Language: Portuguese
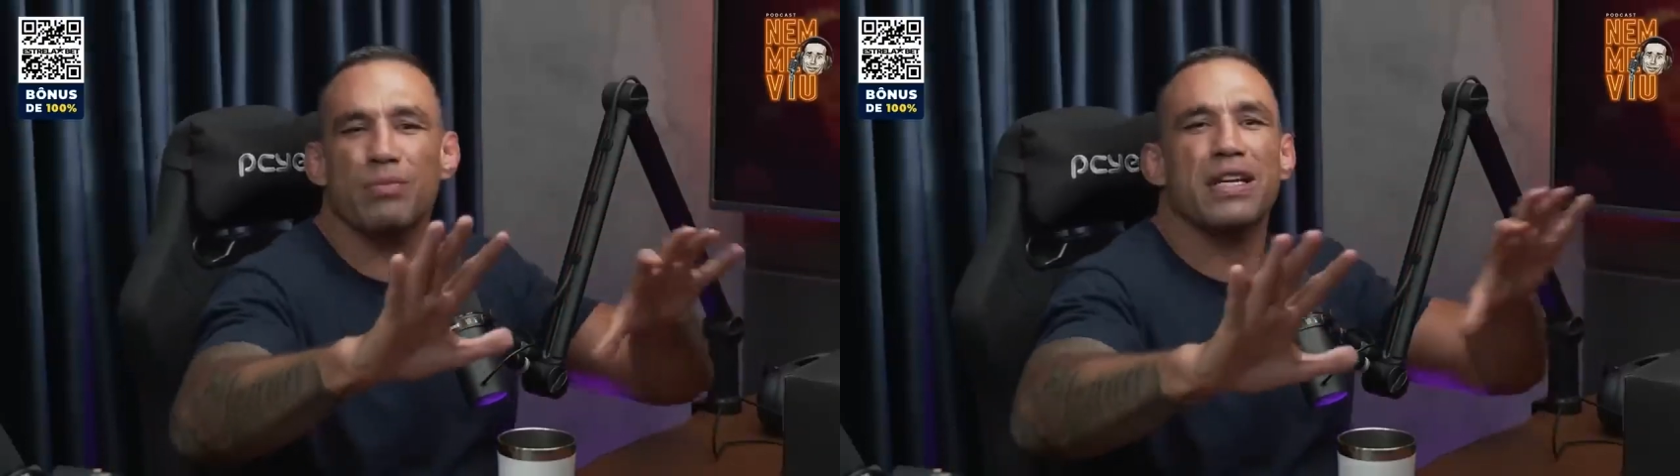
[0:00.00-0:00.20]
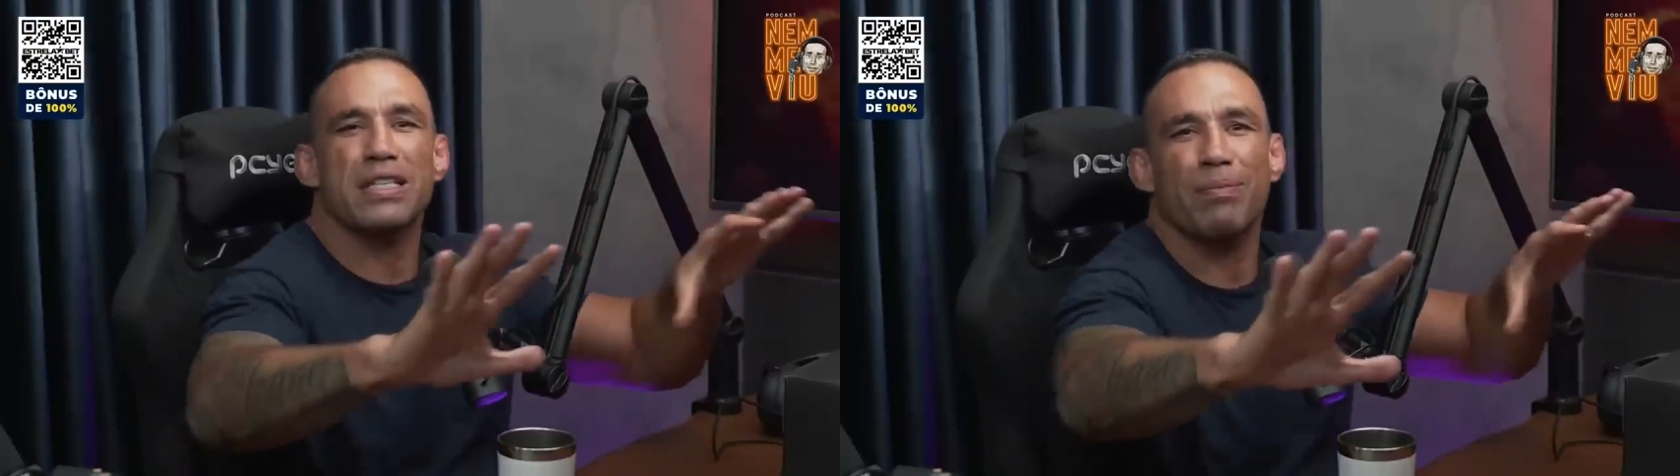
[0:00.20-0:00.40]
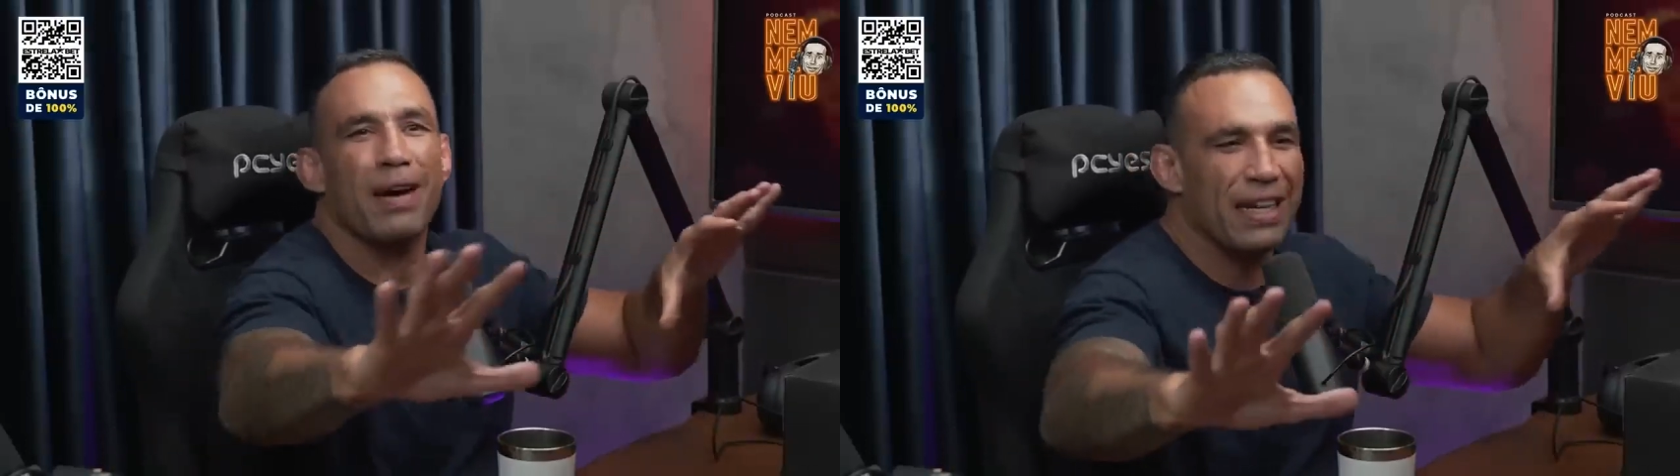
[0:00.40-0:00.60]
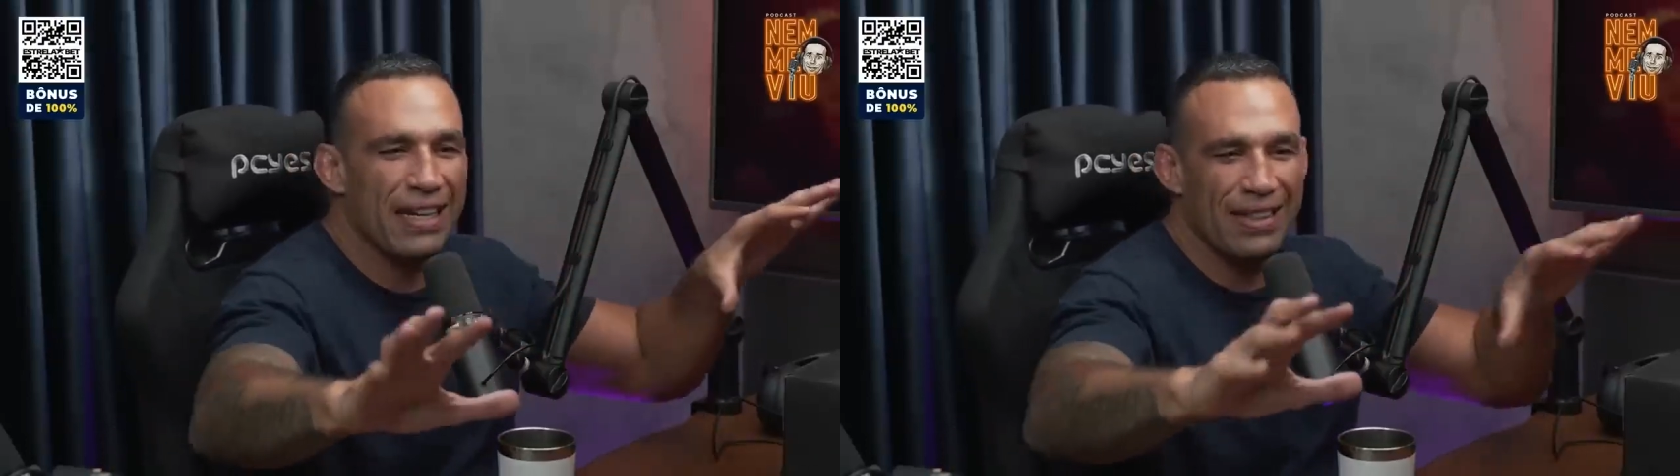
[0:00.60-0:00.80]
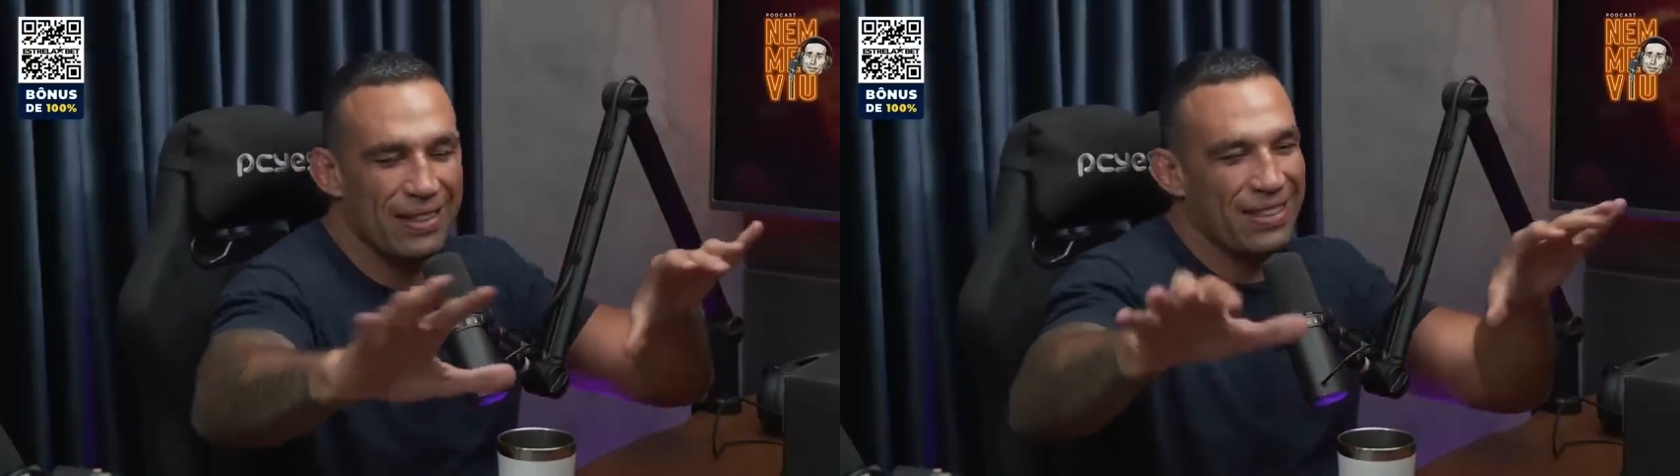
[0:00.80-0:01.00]
bem que
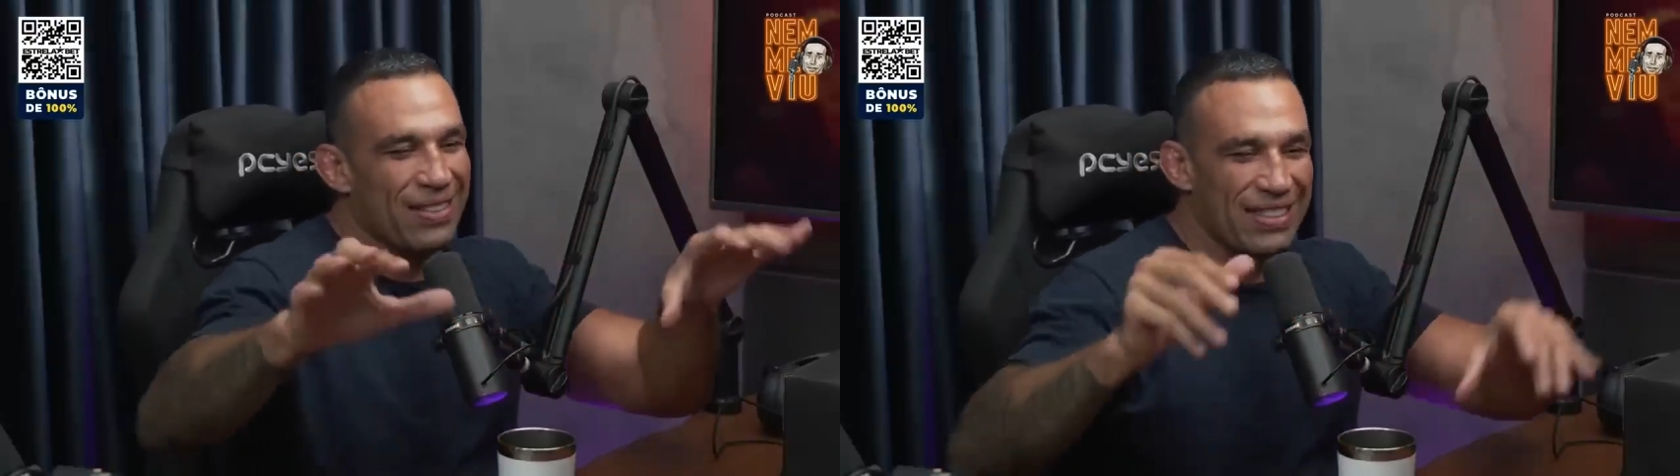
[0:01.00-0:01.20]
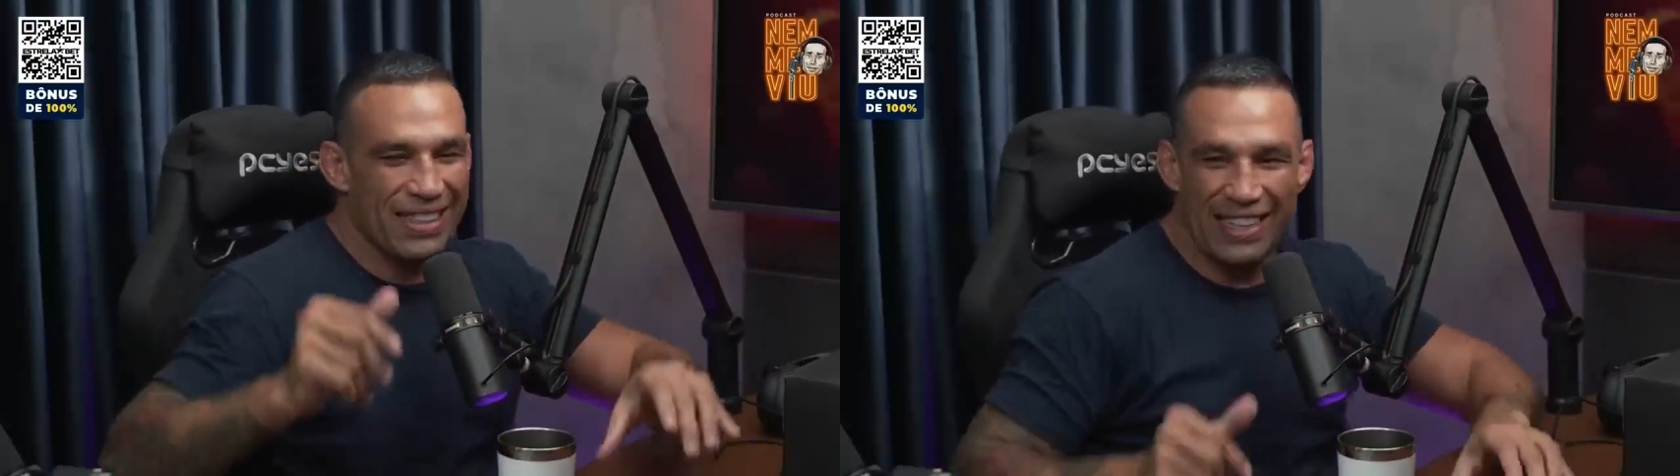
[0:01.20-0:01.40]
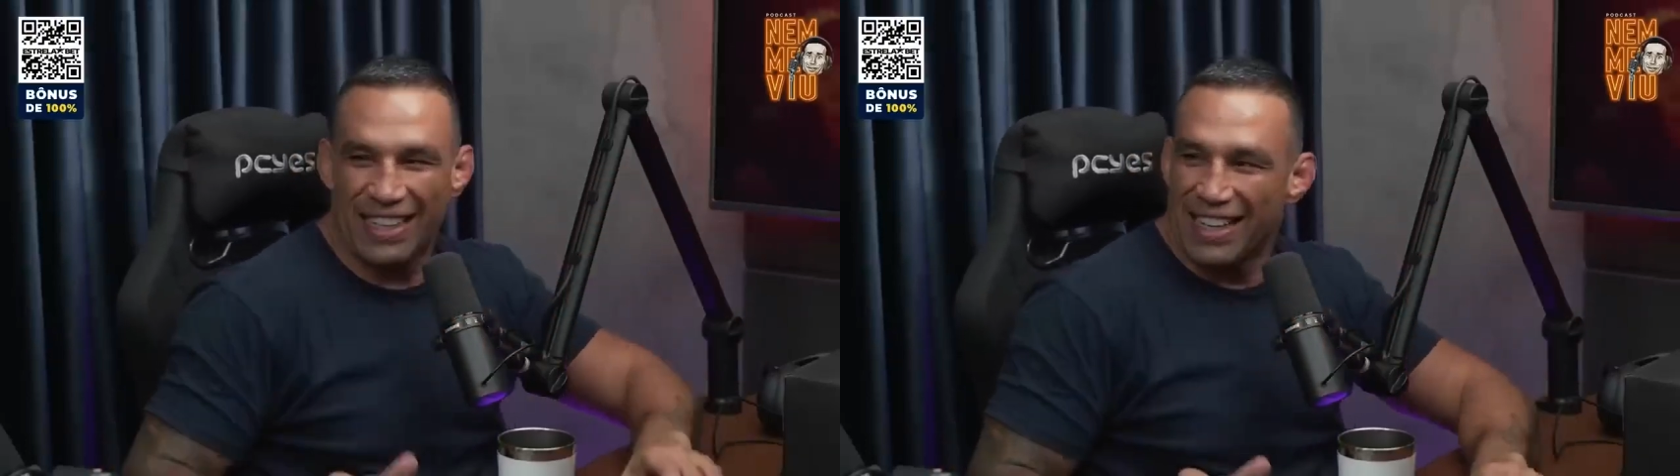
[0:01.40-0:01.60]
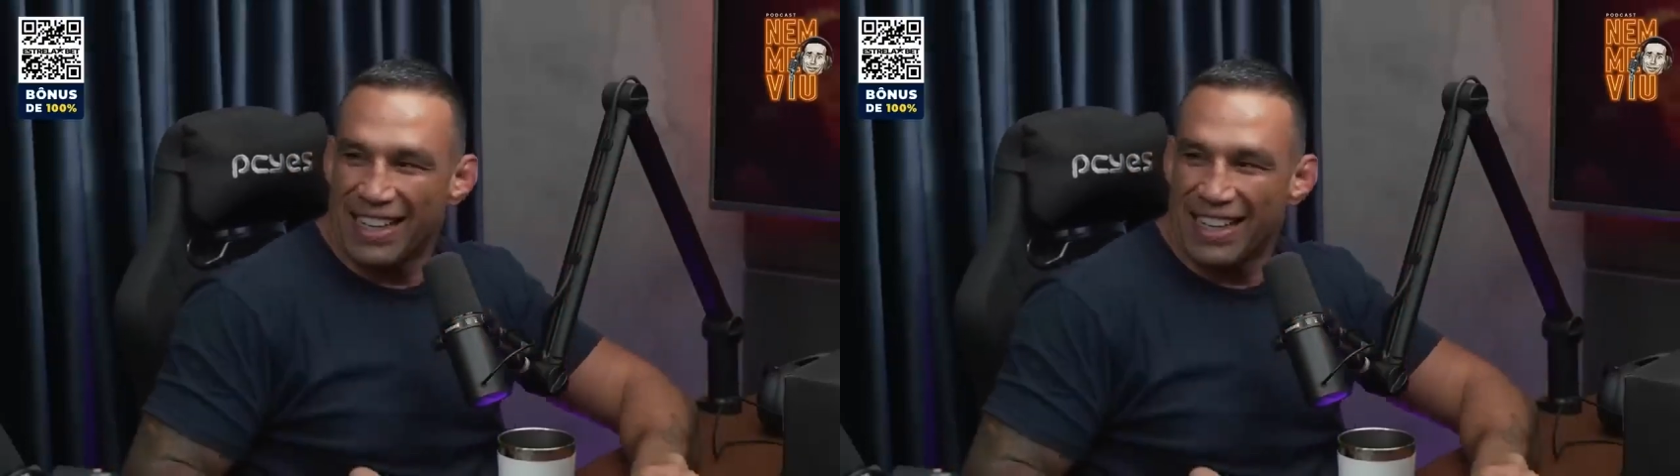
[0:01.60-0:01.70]
separando. Esse vídeo eu quero assim. ver.